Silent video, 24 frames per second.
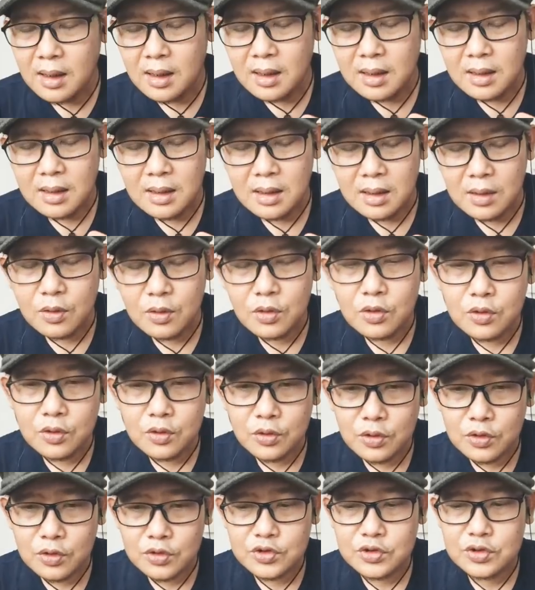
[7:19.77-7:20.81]
uh,
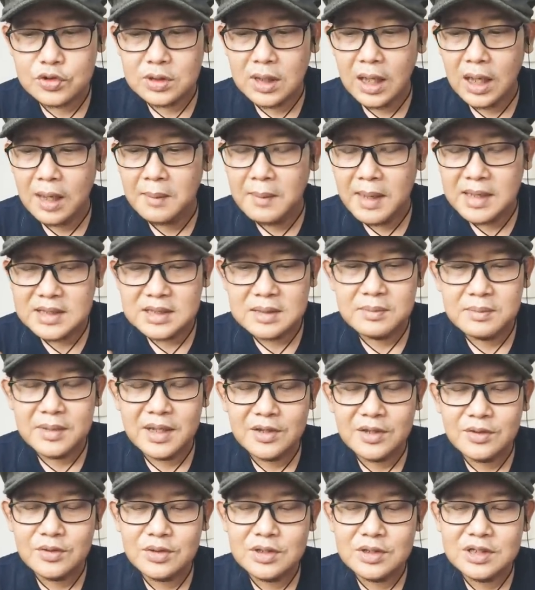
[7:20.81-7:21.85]
ulkus segala macam itu